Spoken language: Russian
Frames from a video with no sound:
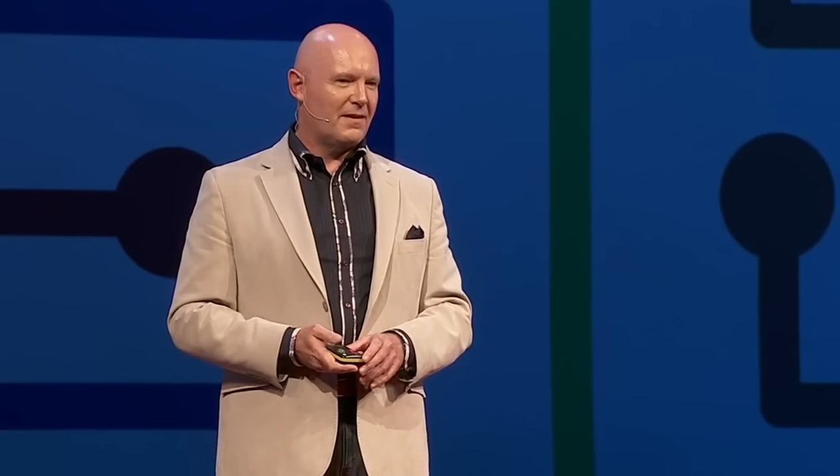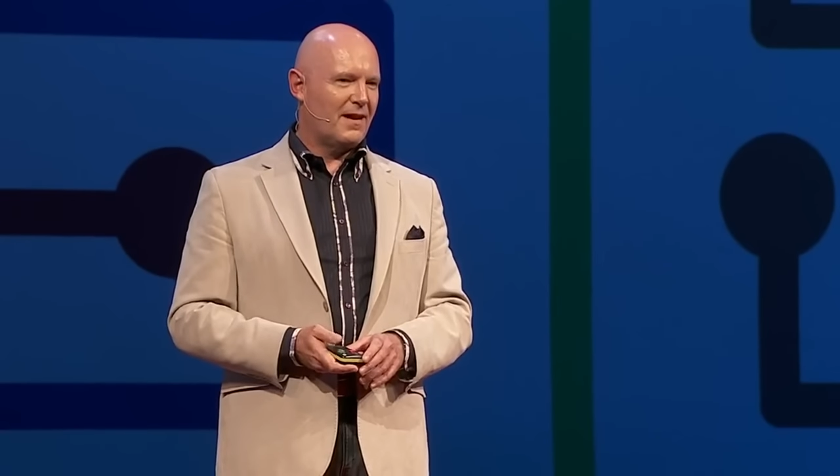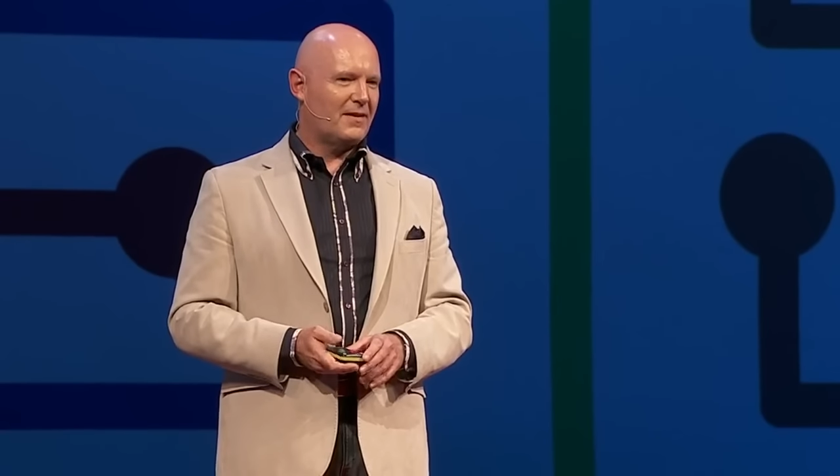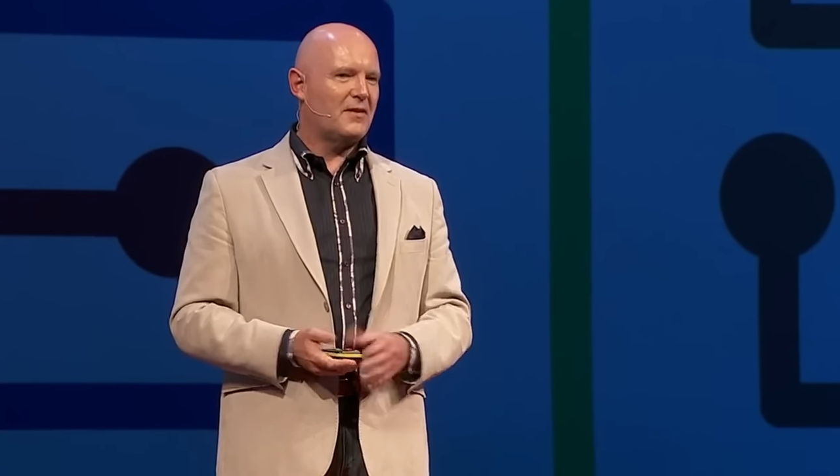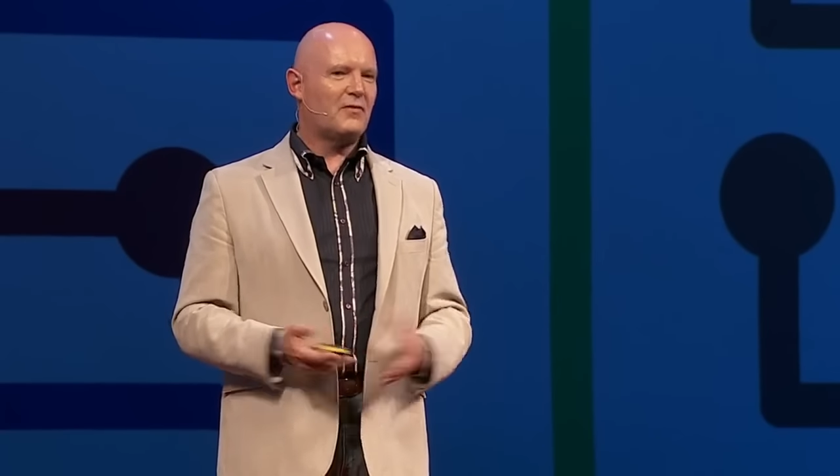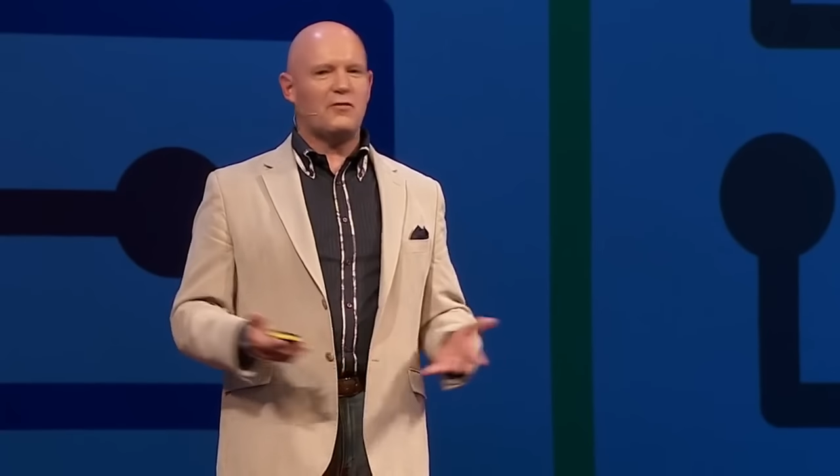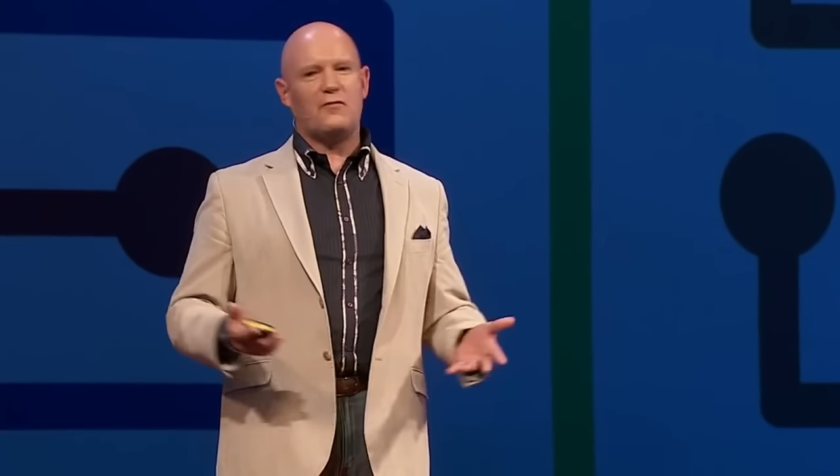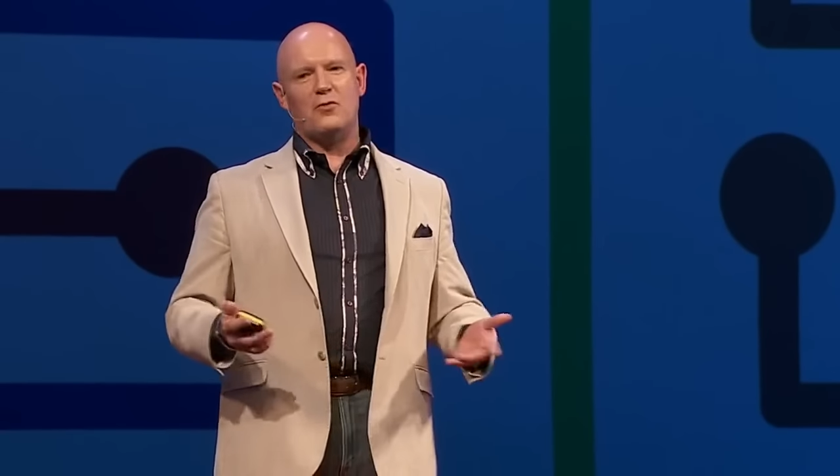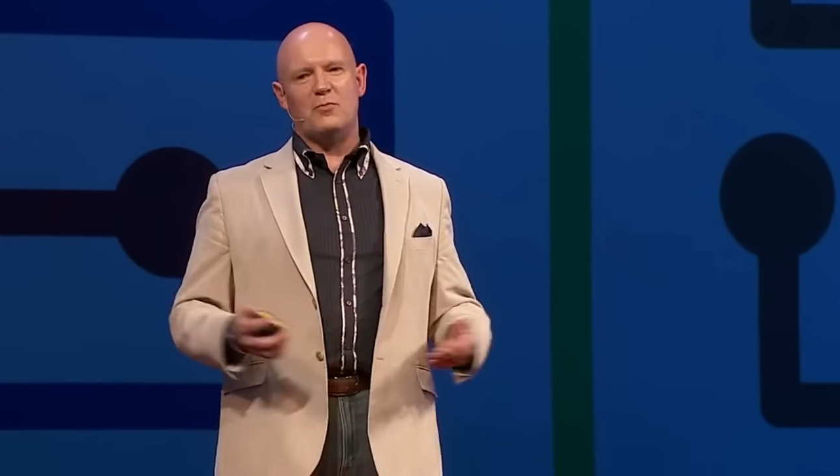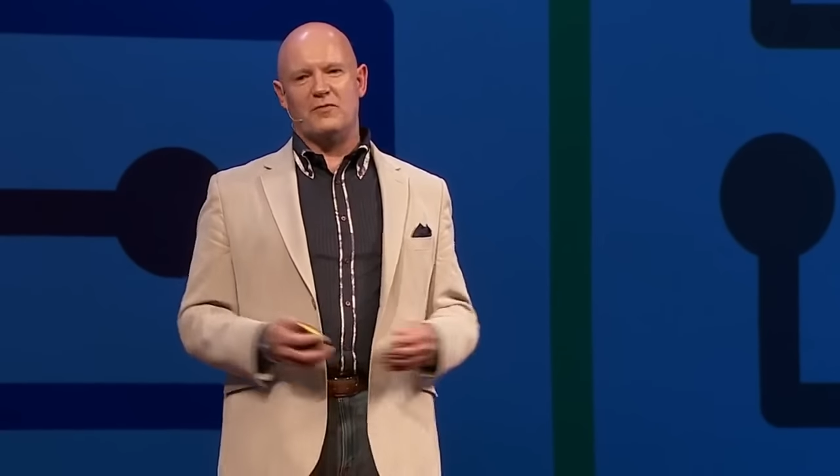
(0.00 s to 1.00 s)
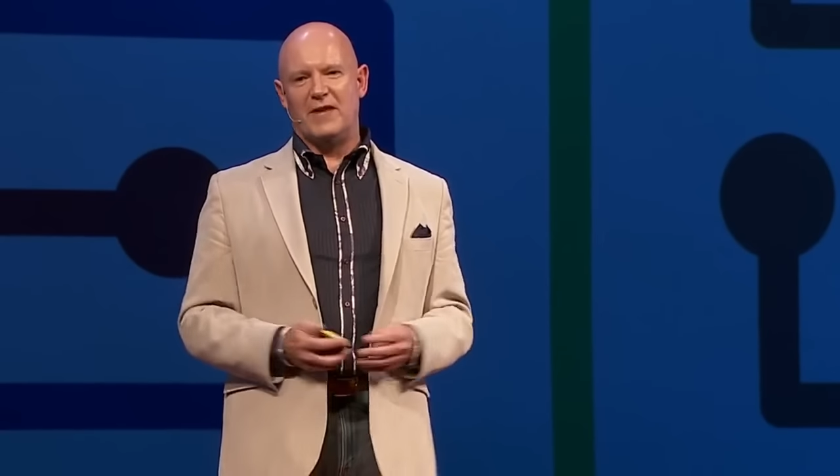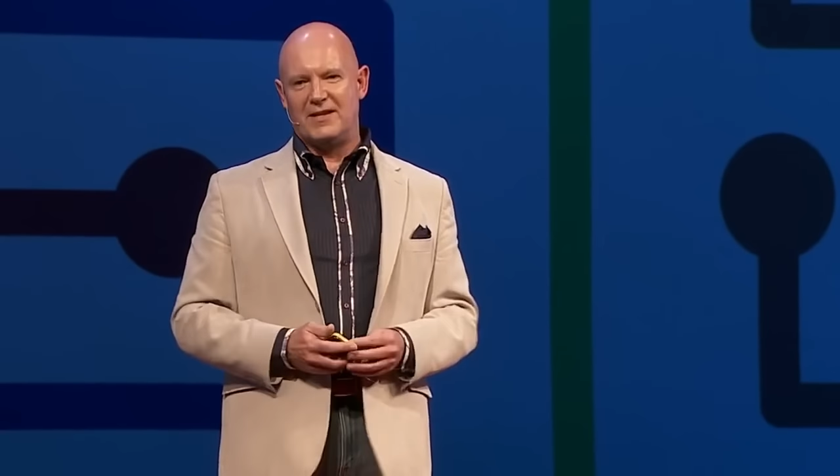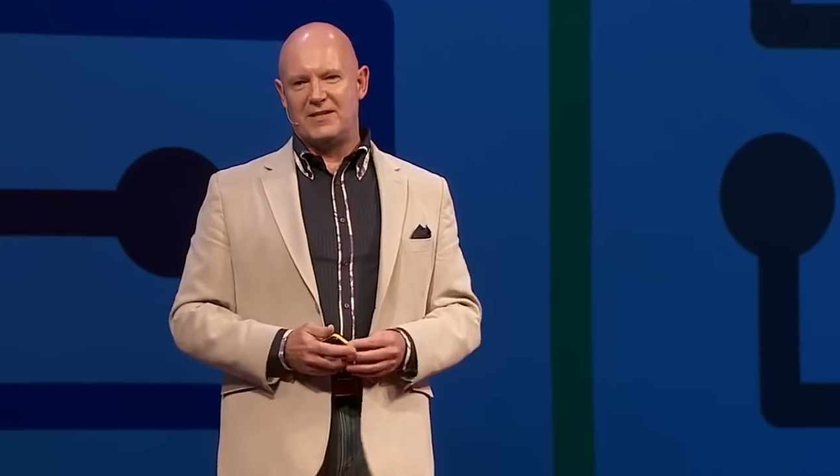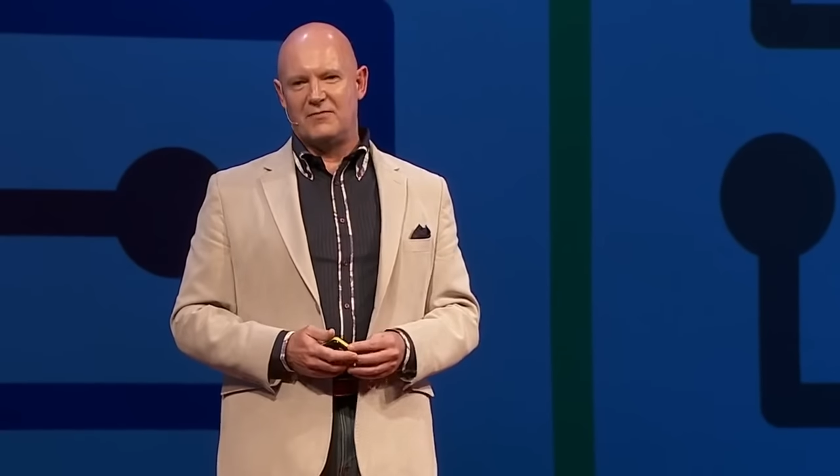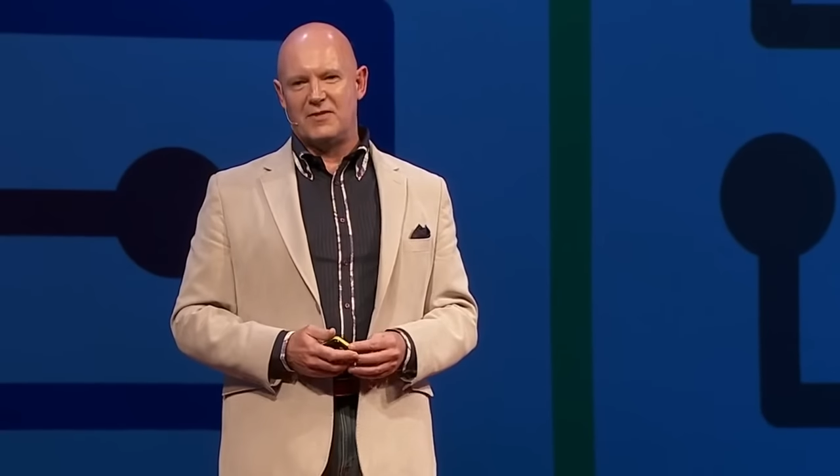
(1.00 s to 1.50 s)
Еще одна форма
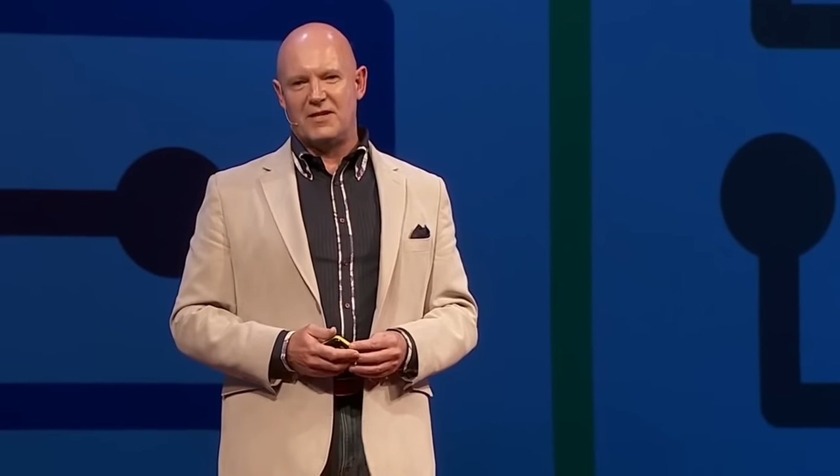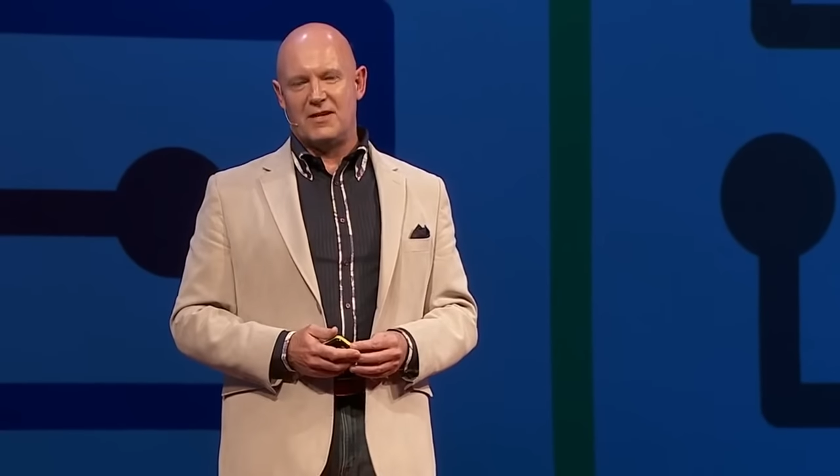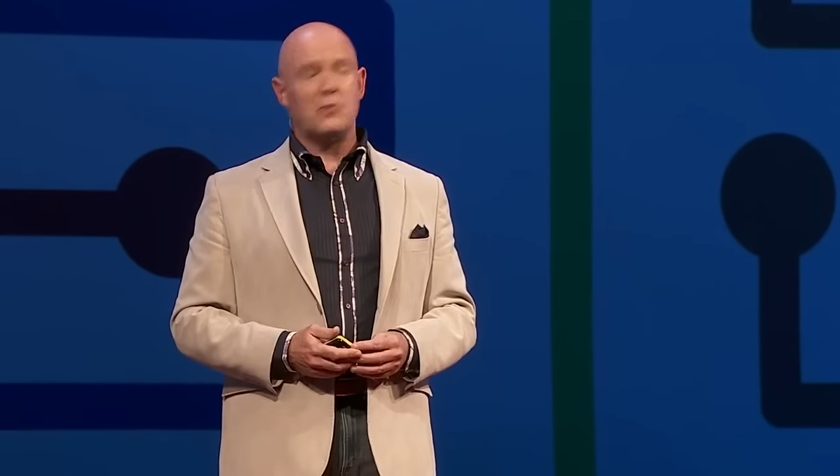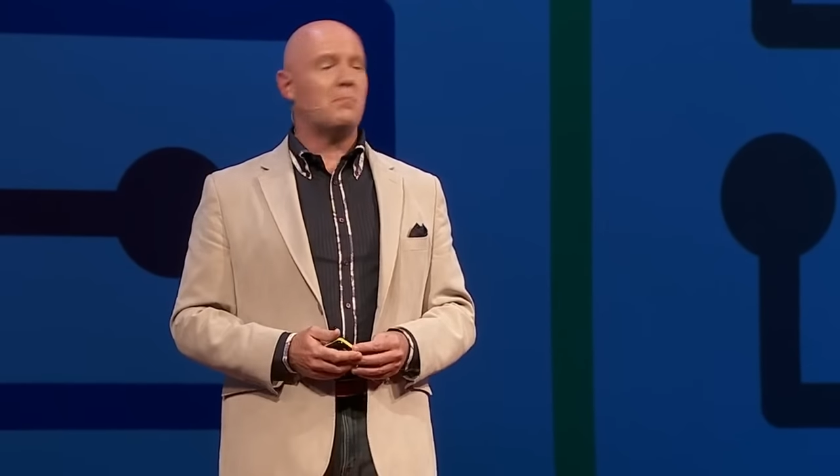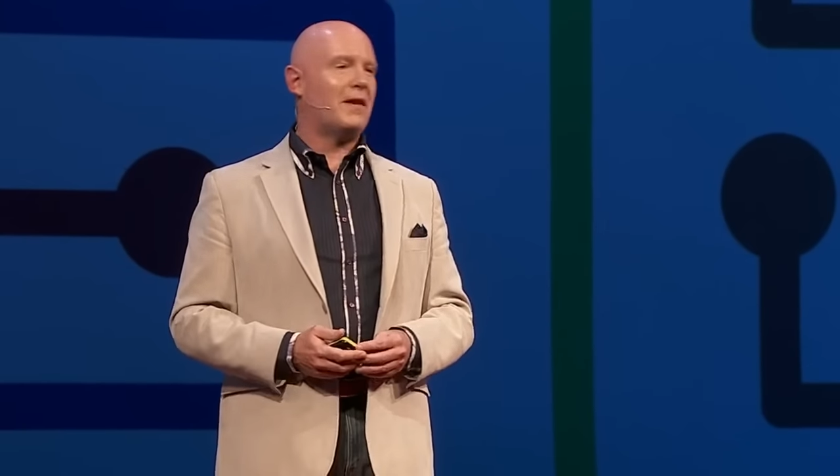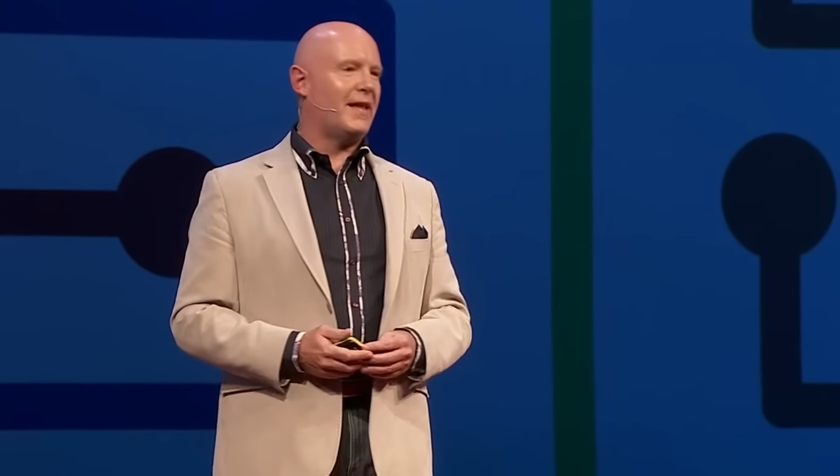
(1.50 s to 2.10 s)
негативности –